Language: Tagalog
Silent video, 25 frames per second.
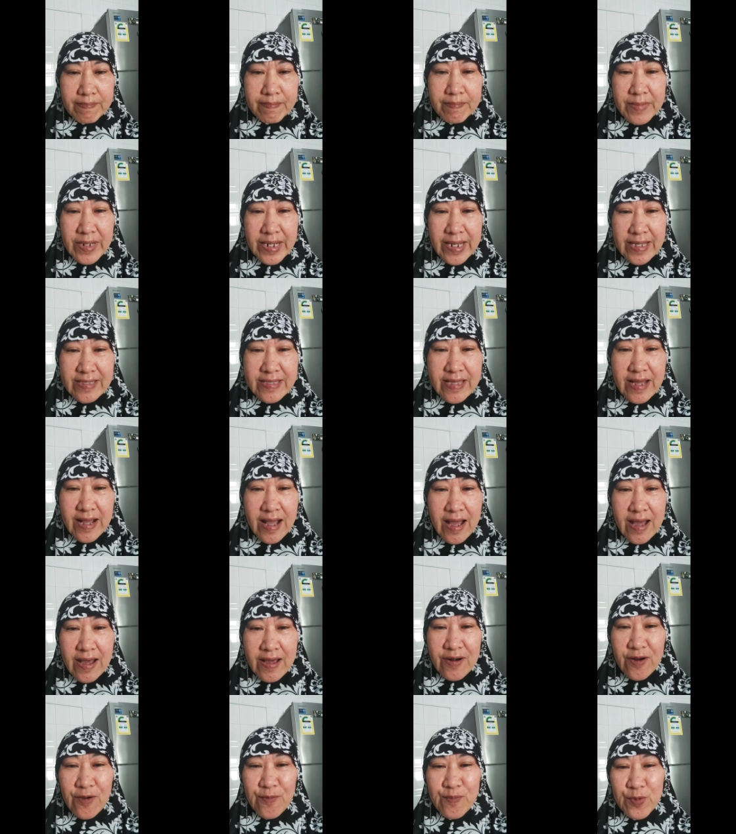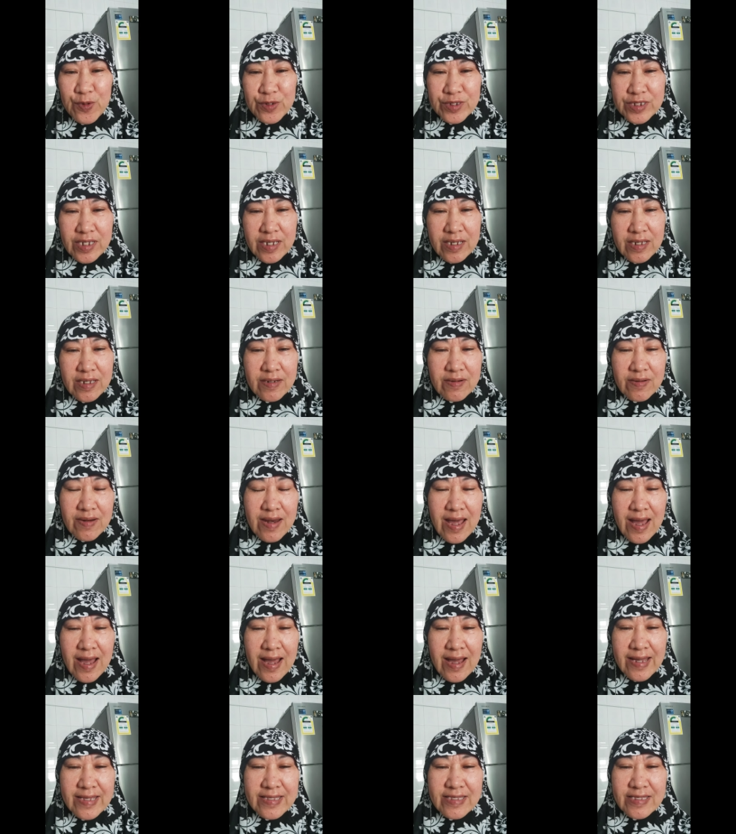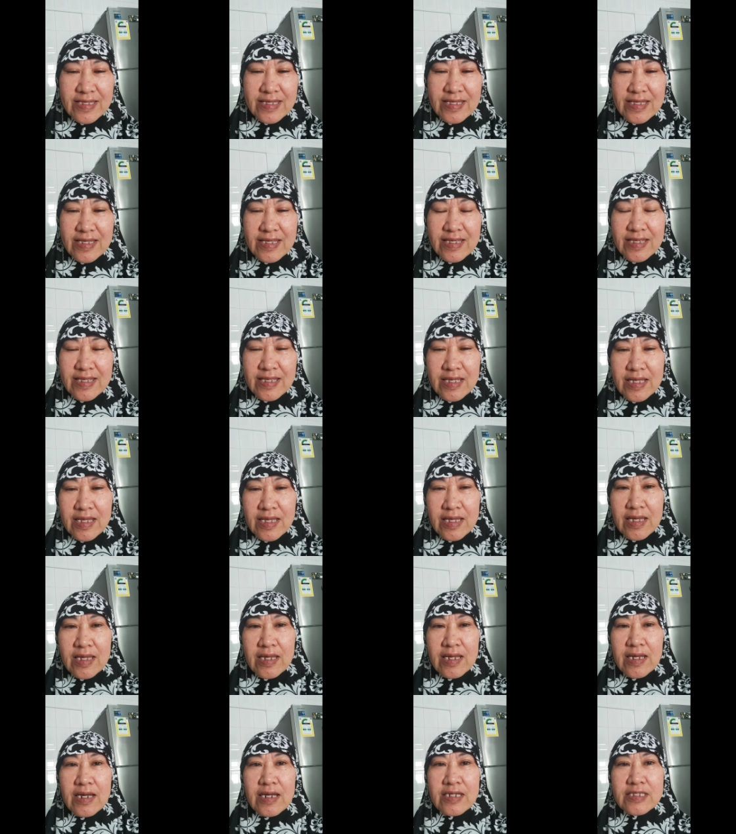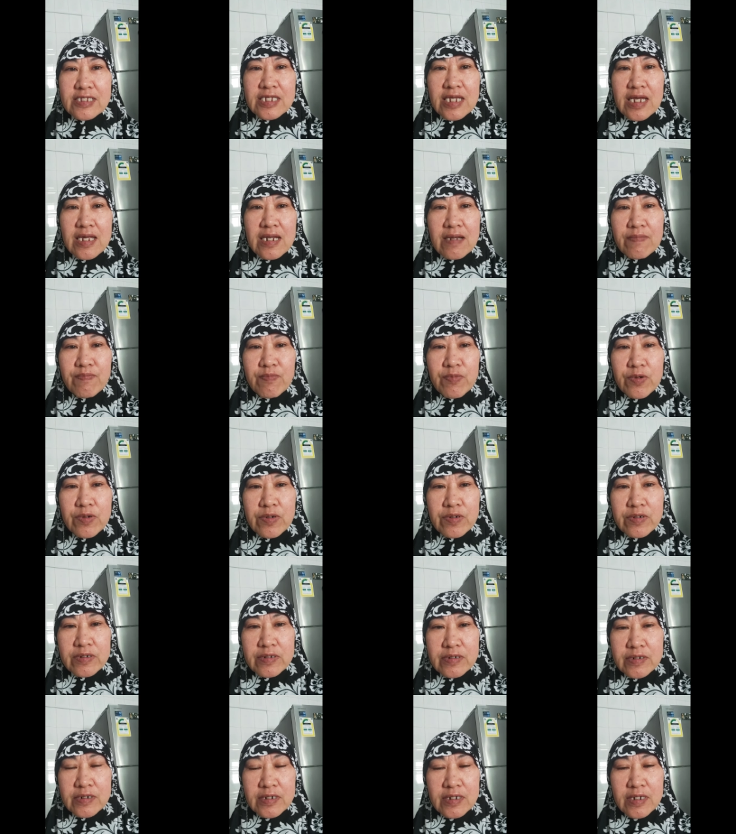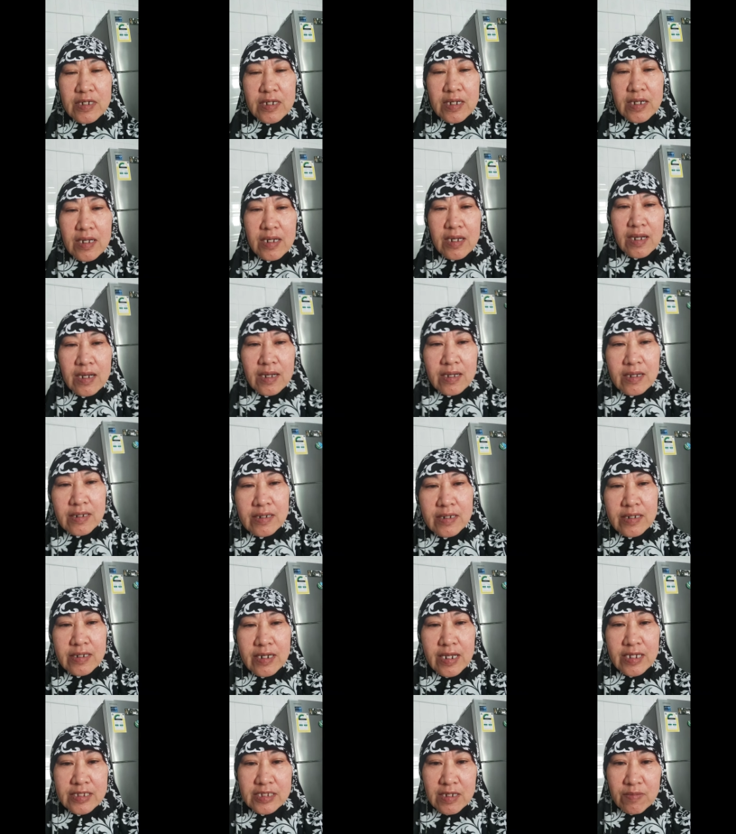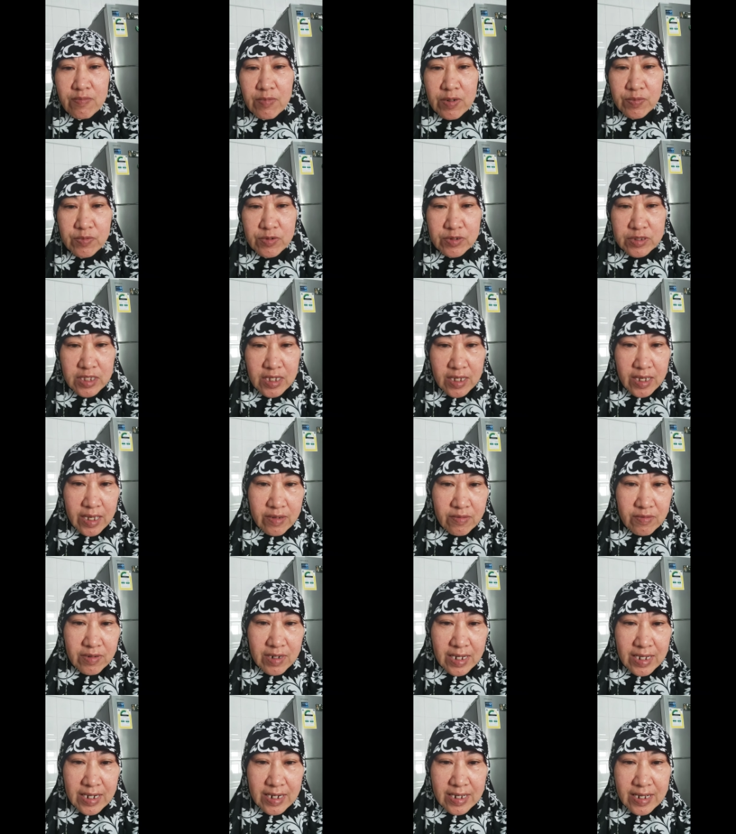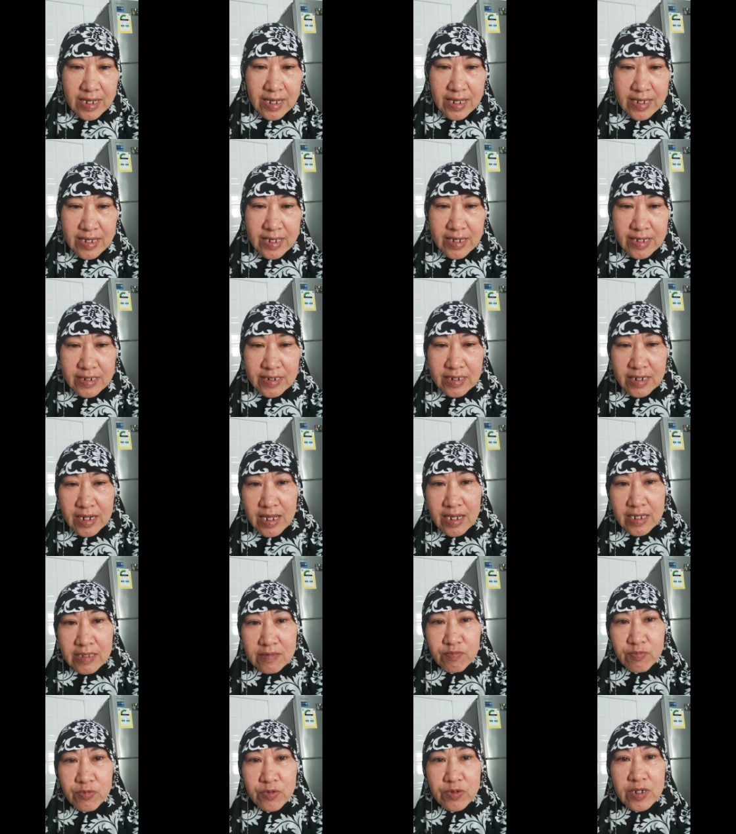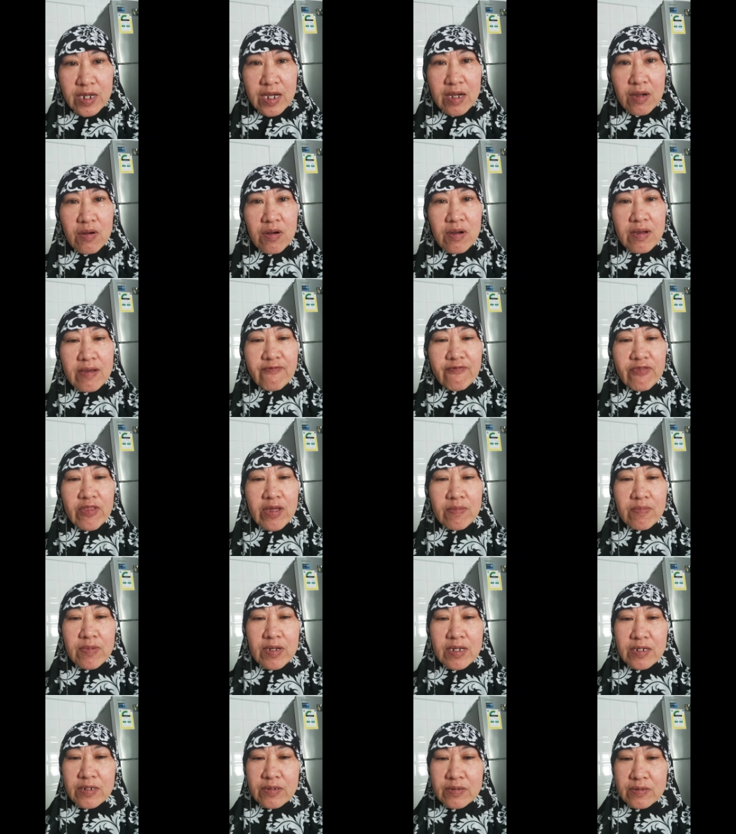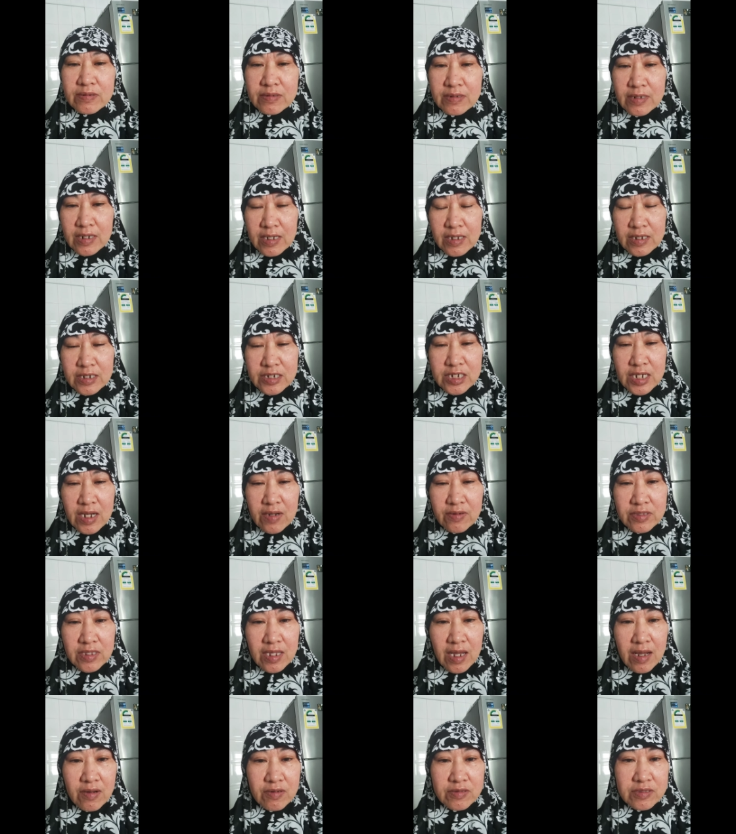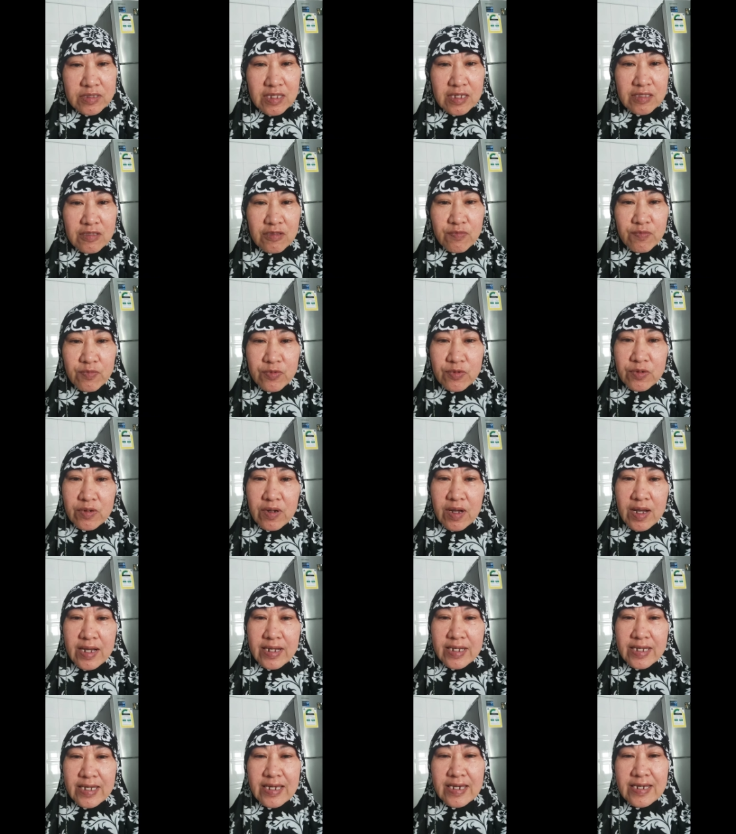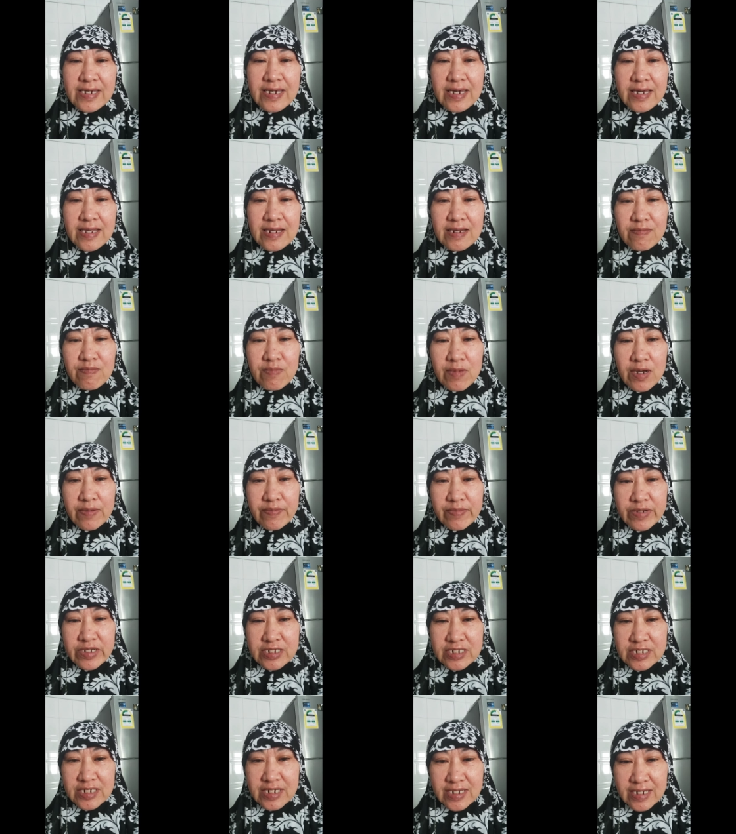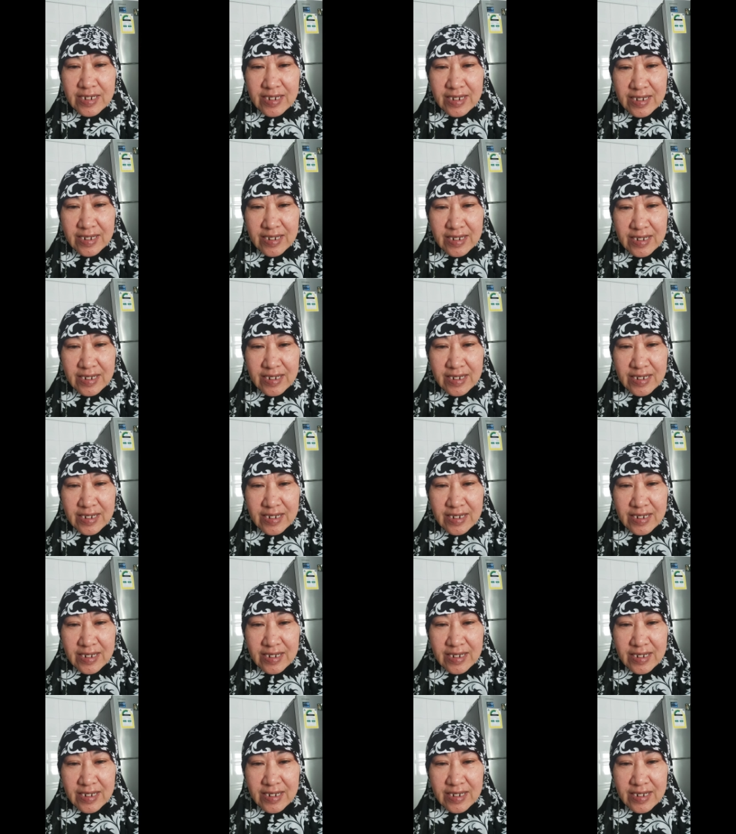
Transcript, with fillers: Magandang araw po sa inyong lahat. At sana po uh, nasa mabuti kayong kalagayan lahat po ng OFW. Shout out. Ito po ang Eagle Mama G.